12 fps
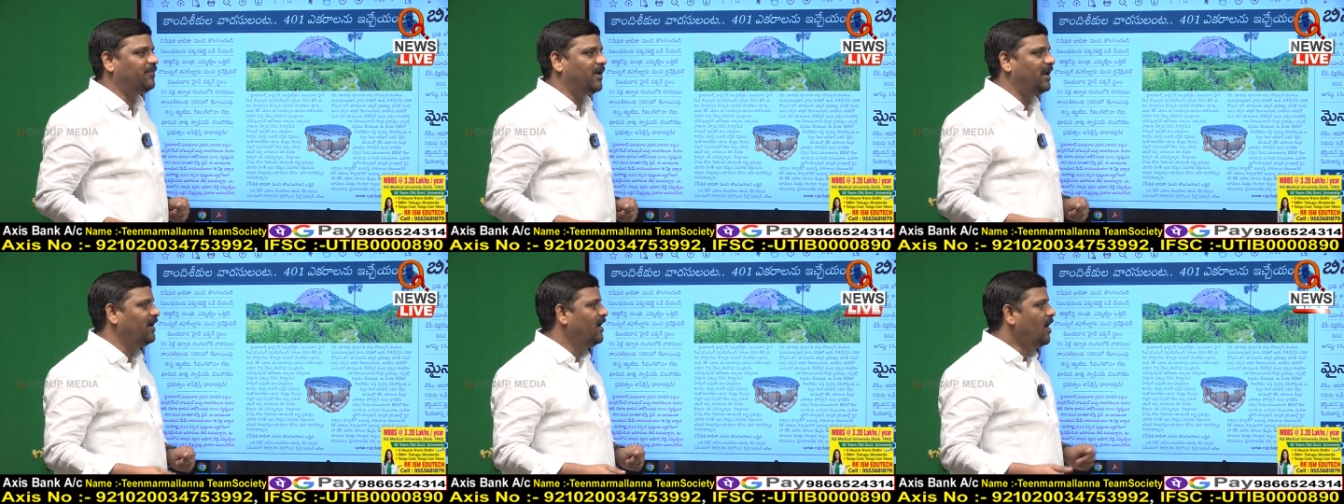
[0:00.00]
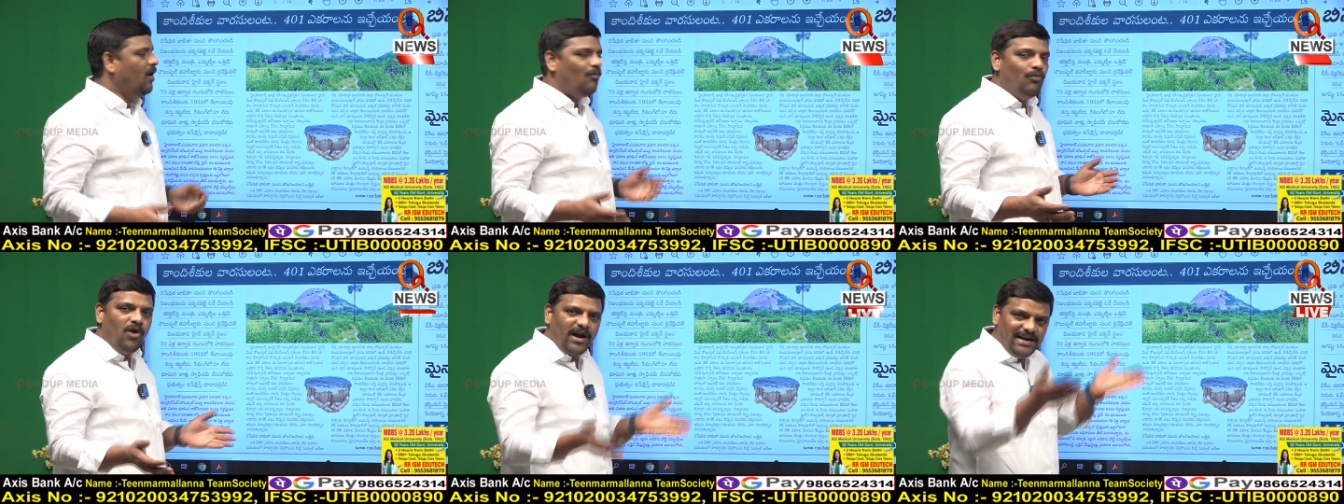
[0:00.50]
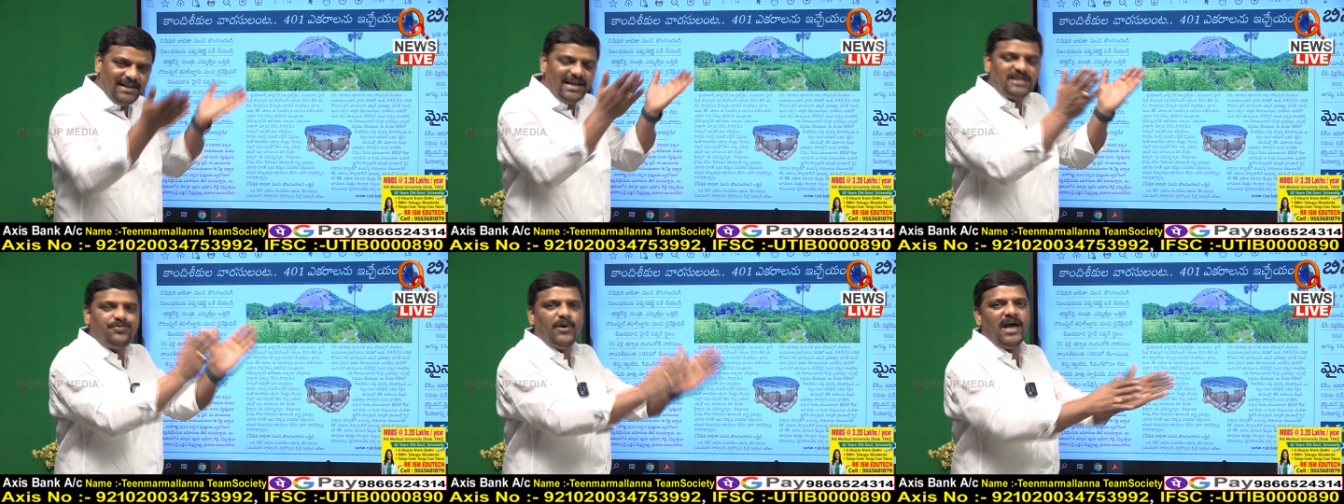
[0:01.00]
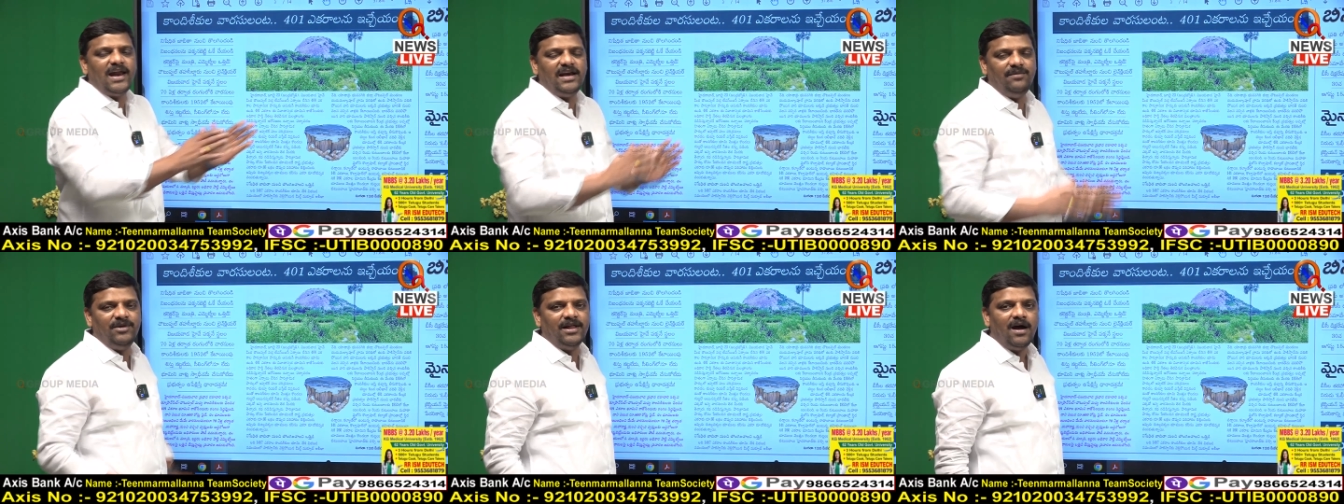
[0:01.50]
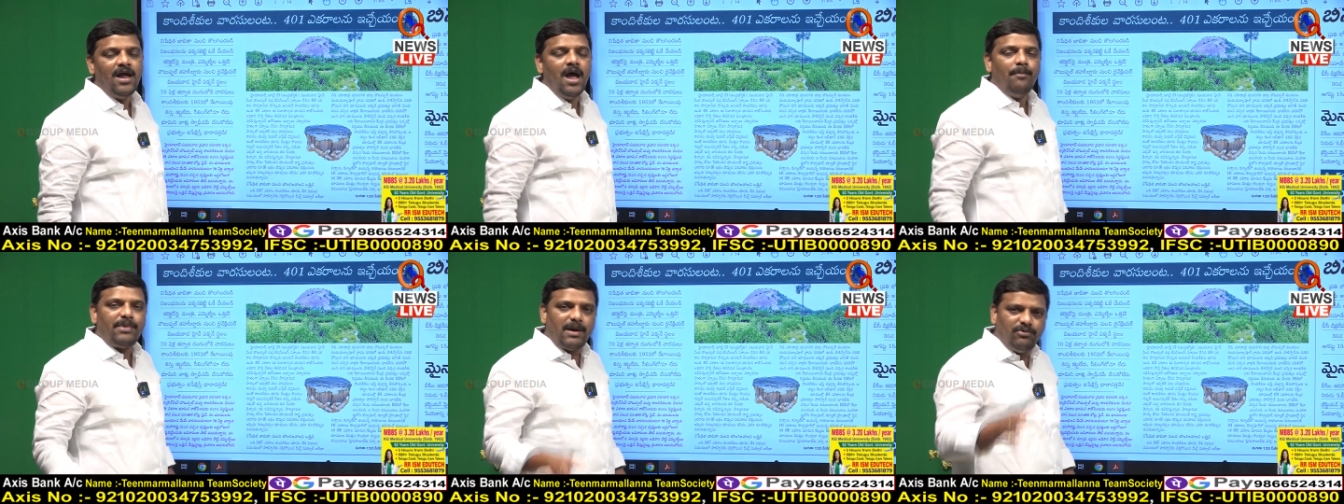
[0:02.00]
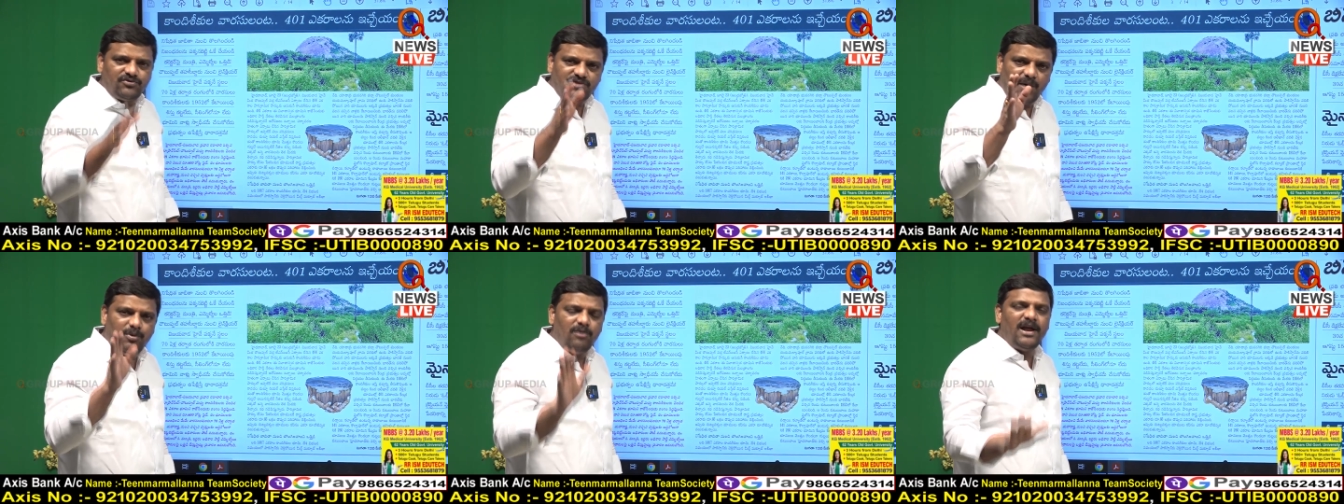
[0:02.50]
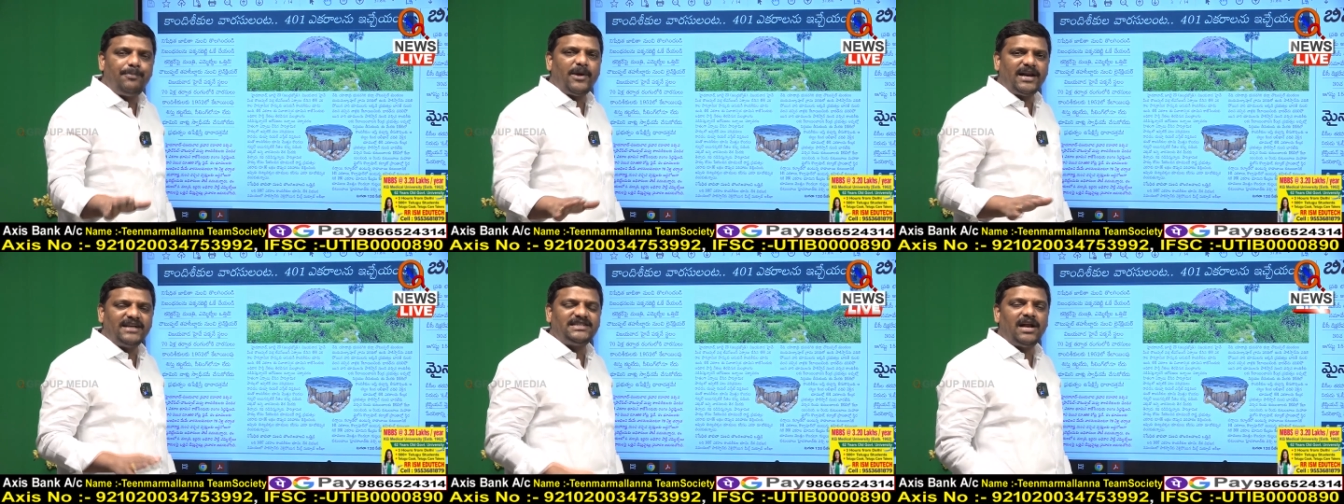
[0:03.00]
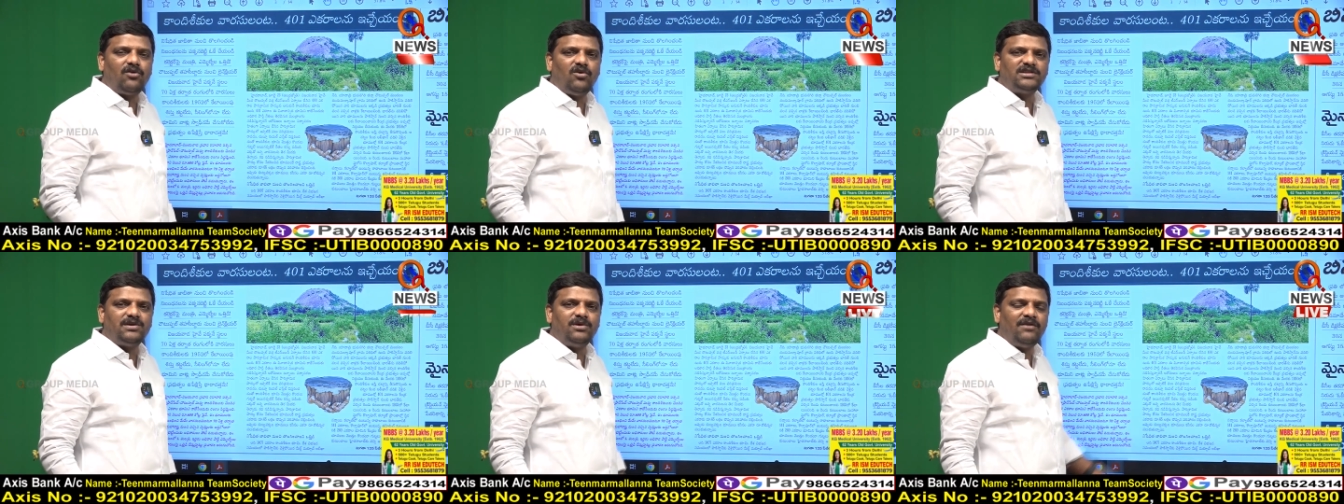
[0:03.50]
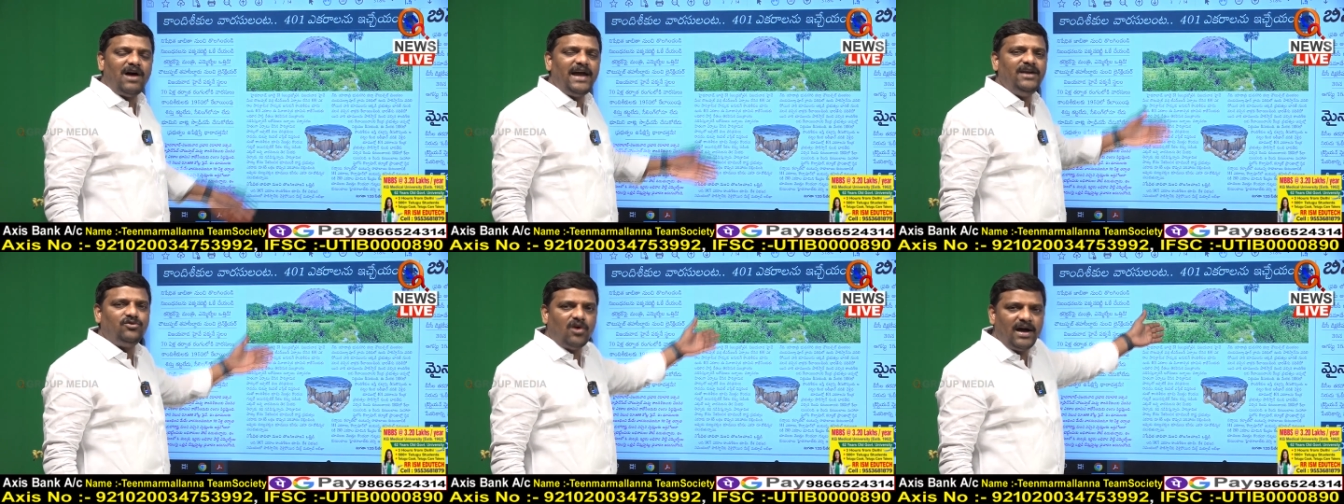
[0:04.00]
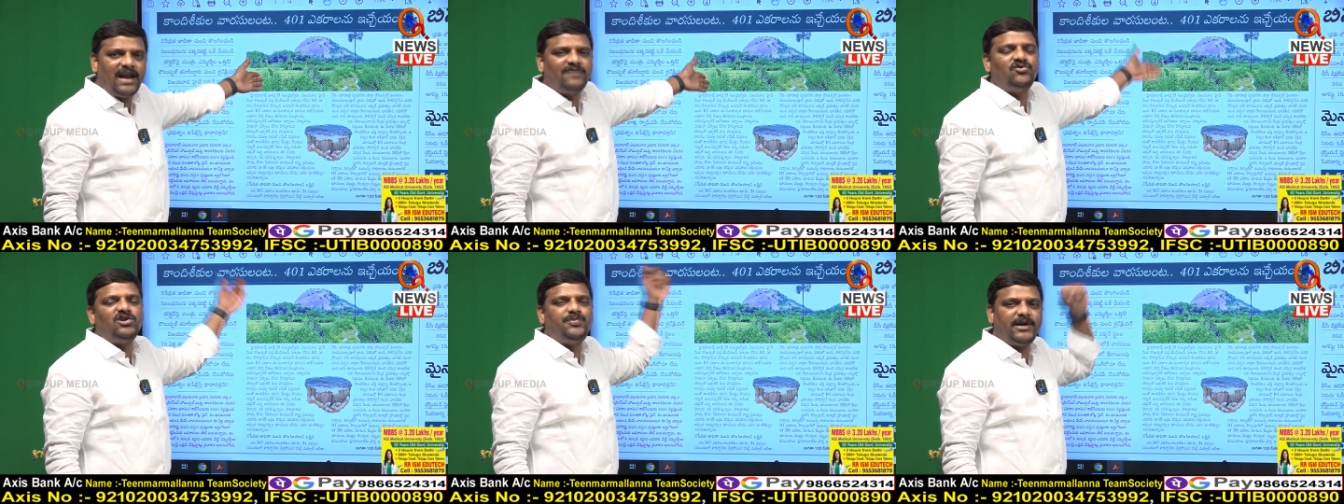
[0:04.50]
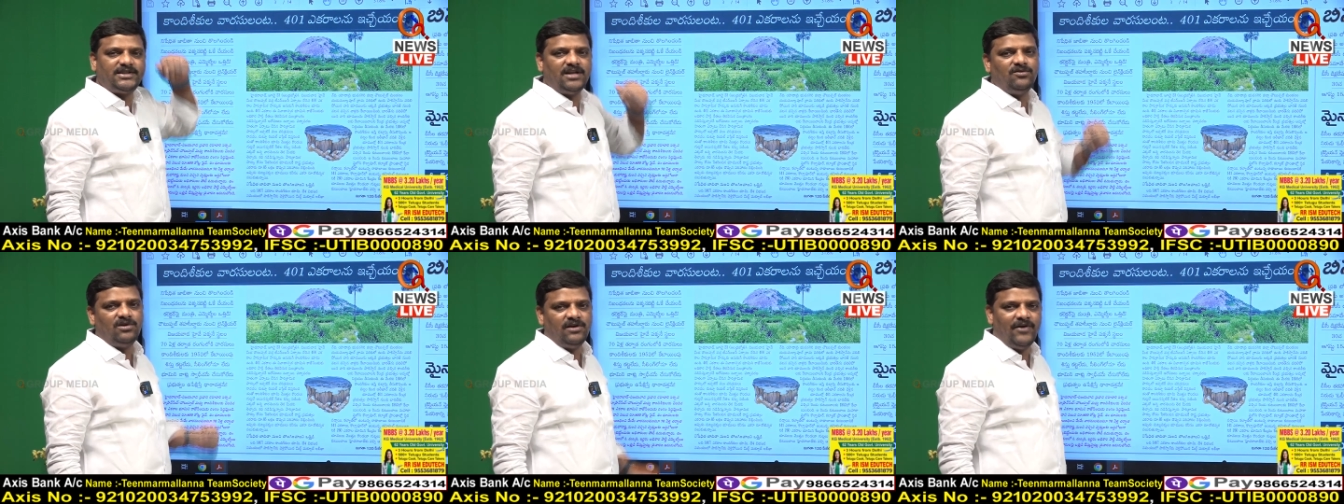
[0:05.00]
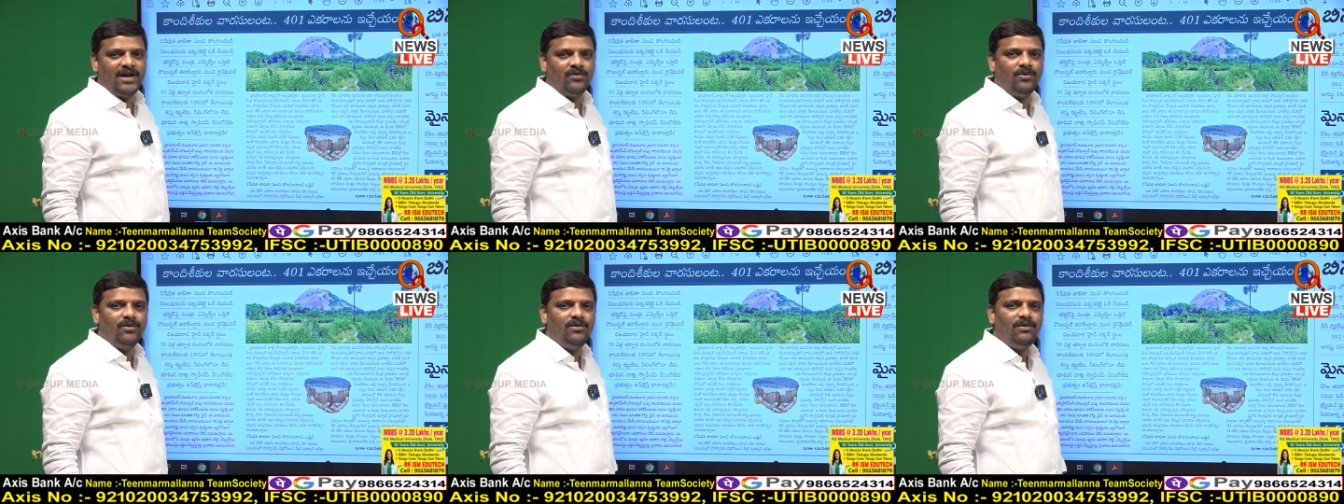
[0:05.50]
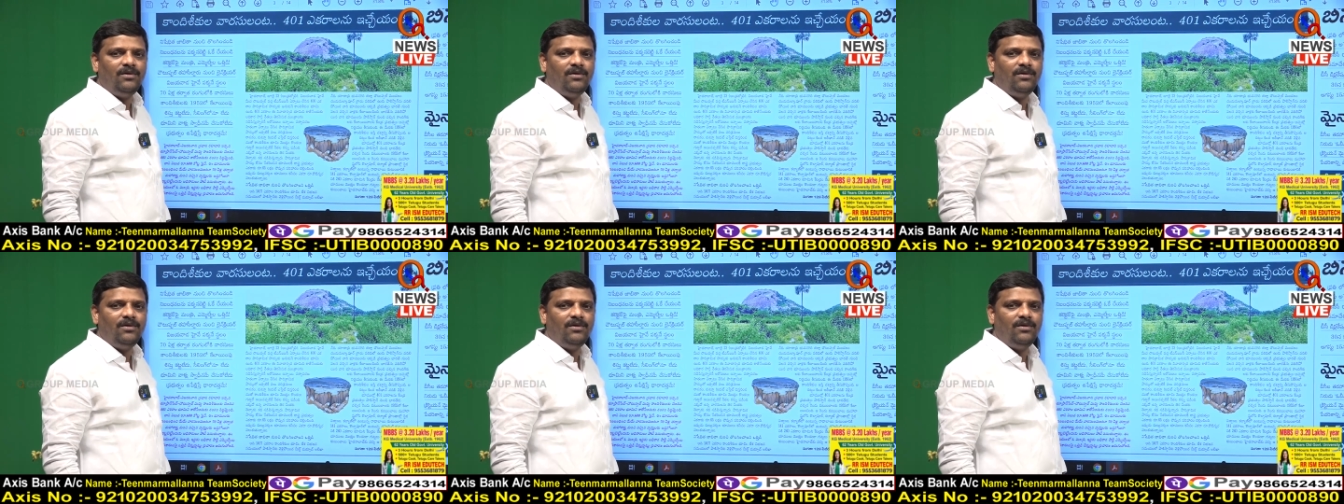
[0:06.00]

చెప్పాలి మోరి నీళ్ళు తెచ్చిపోయాలి నీ మీద ప్రభుత్వ భూముల పరిరక్షణ కోసం ఉన్నవా ఈ దొంగలకు దోషి పెడతా అనుకున్నావా నువ్వు